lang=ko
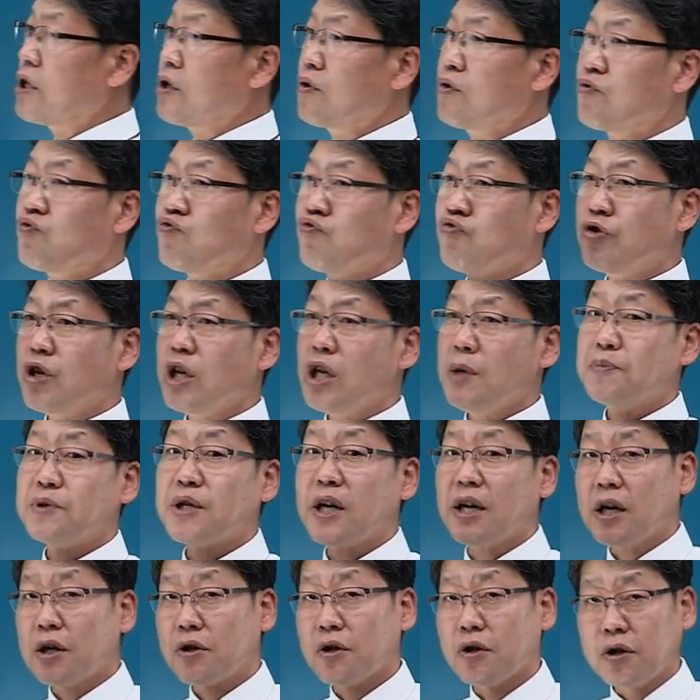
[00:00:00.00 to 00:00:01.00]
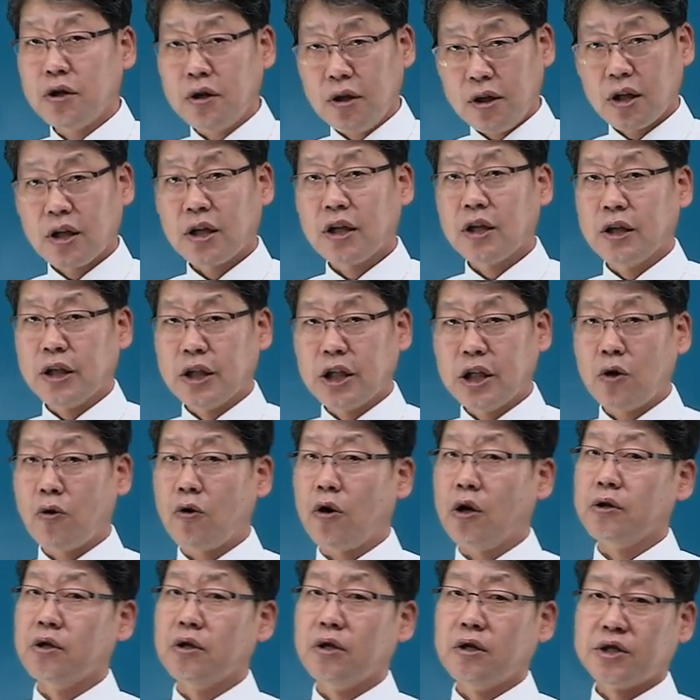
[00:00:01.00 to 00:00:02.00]
이제 우리 입장에서는 1억
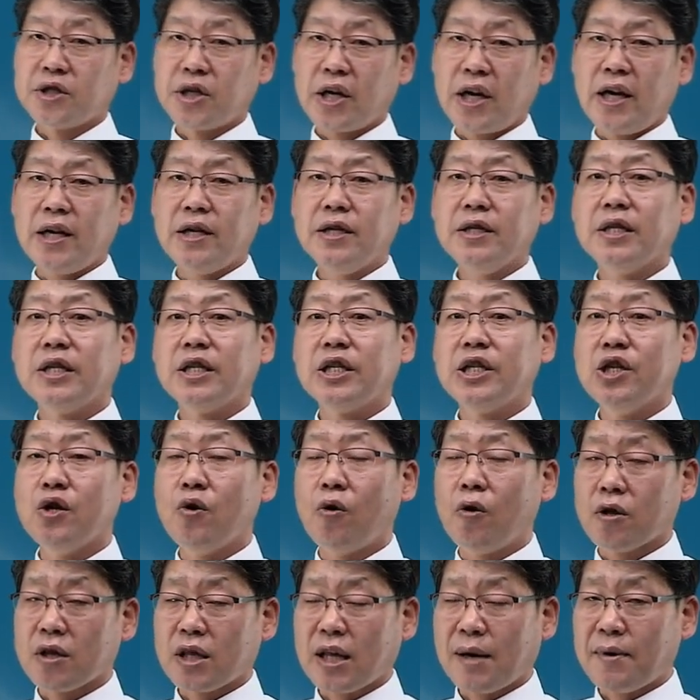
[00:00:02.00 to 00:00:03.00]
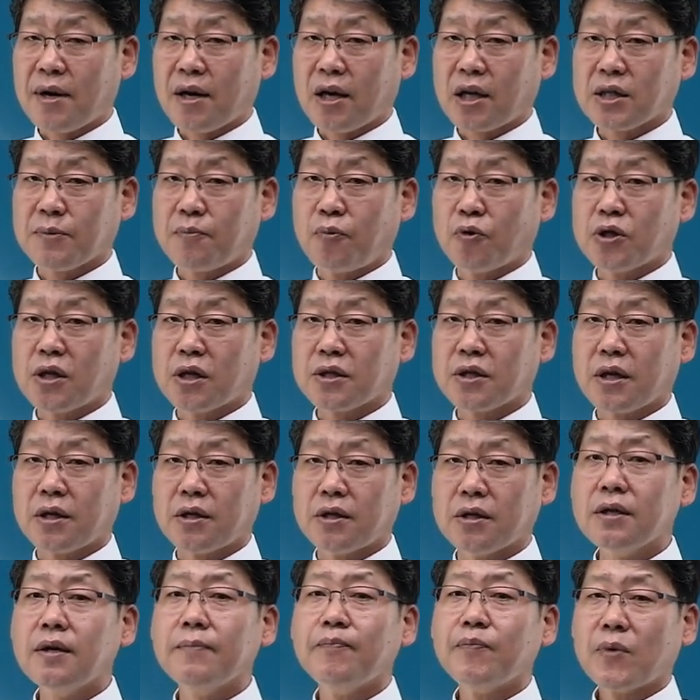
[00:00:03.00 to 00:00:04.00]
원, 재해는 2억 원 사망까지
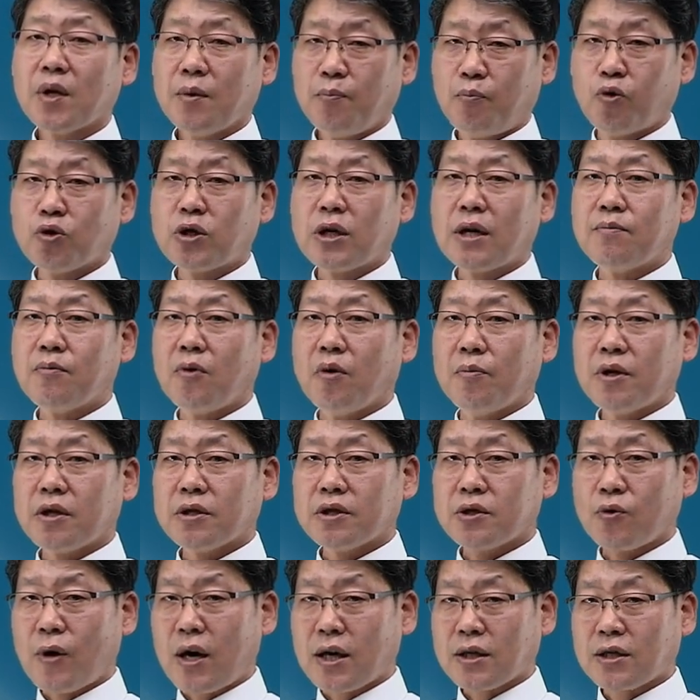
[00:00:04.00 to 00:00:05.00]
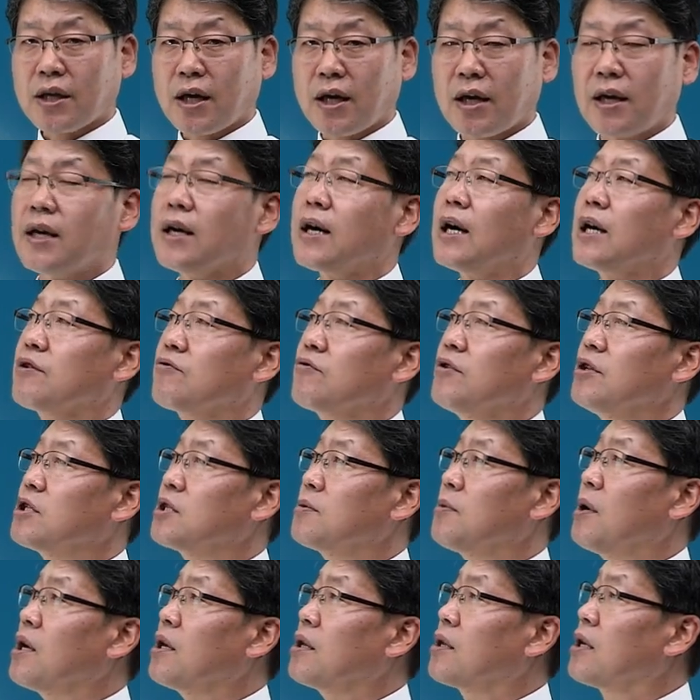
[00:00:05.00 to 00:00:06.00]
보장되는 보장 범위를 이제 확대할 수
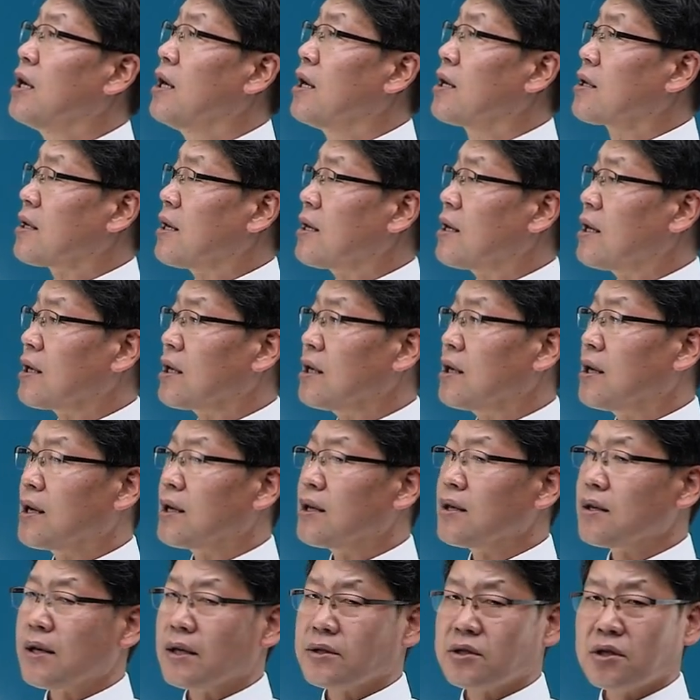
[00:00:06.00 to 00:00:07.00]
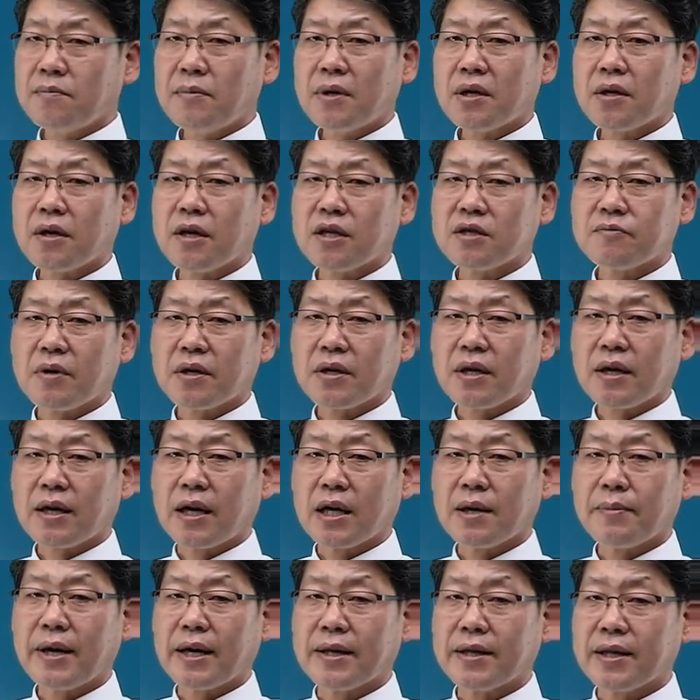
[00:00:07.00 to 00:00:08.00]
있지만은 산하 기관은 4천만 원까지밖에
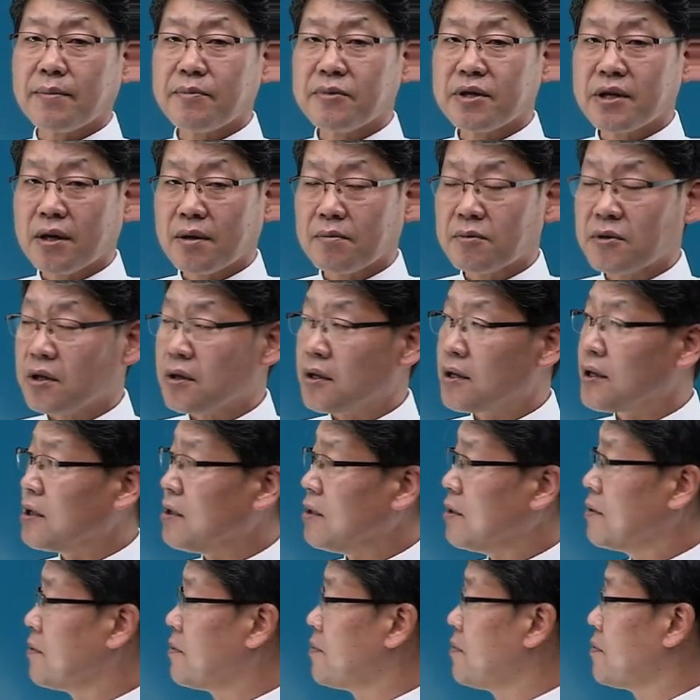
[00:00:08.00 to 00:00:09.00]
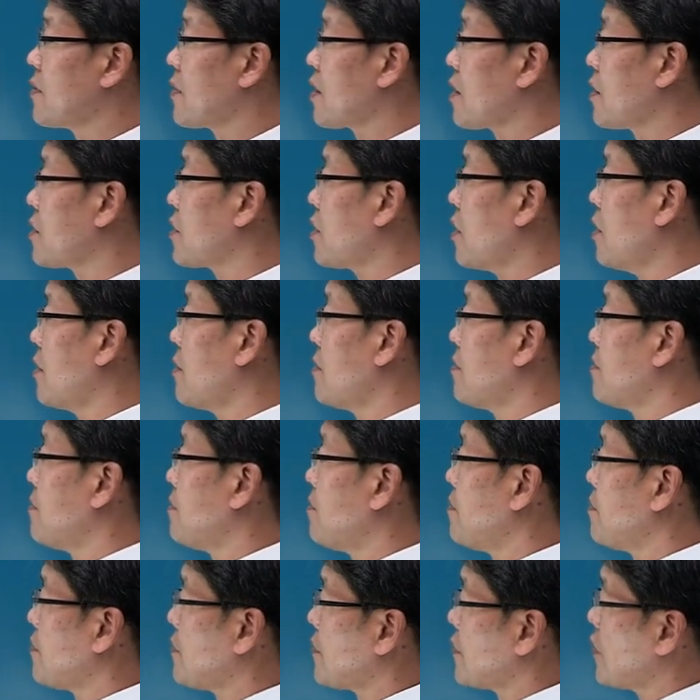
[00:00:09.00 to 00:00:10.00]
가입이 안 됩니다, 여러분들. 그렇죠?
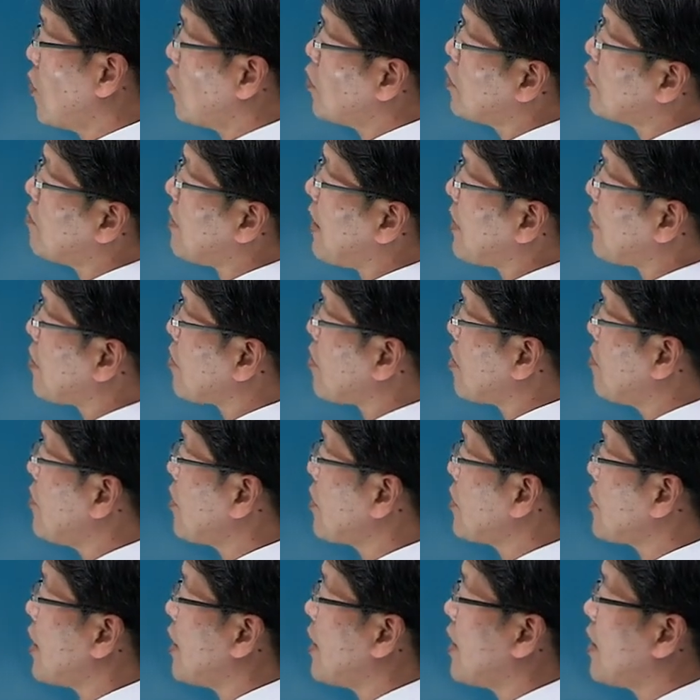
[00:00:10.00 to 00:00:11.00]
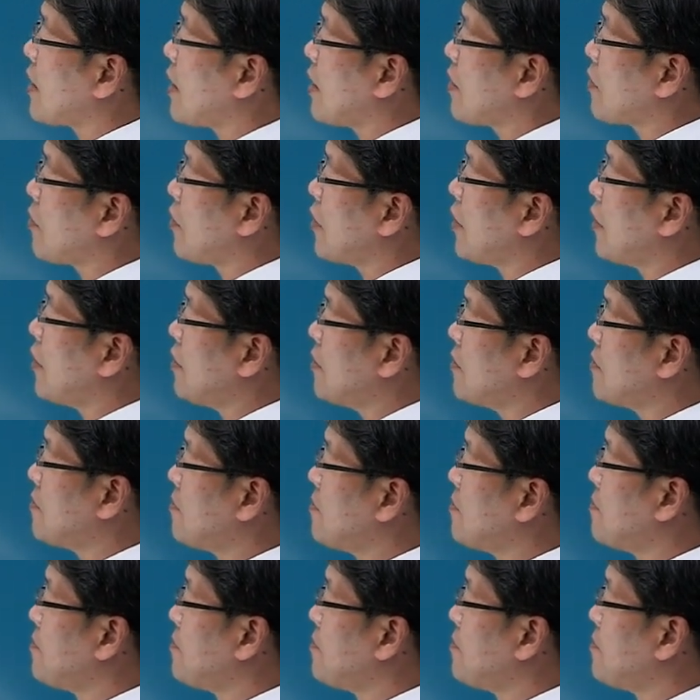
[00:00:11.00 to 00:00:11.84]
이건 좀 맞는 설명이다라는 거예요.